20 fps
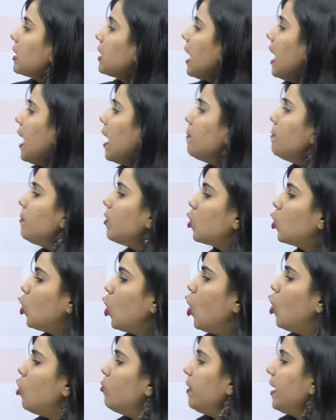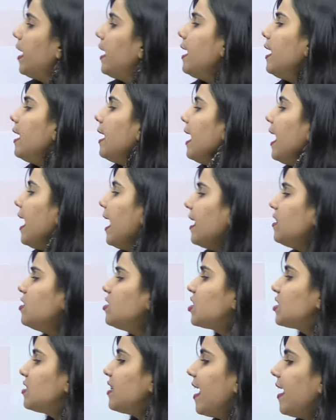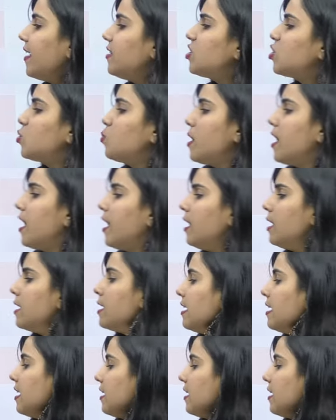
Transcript: कम गो में हैंस देंस में